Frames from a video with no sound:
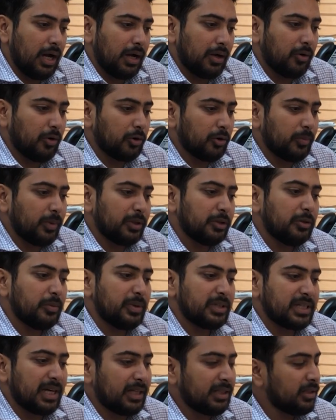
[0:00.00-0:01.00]

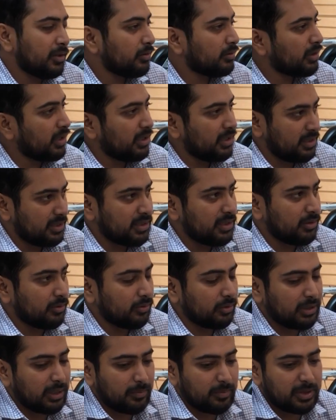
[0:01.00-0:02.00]
গণমাধ্যমের স্বাধীনতা নিশ্চিত
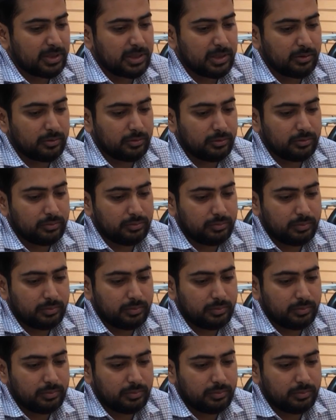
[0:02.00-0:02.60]
করতে আমরা যেহেতু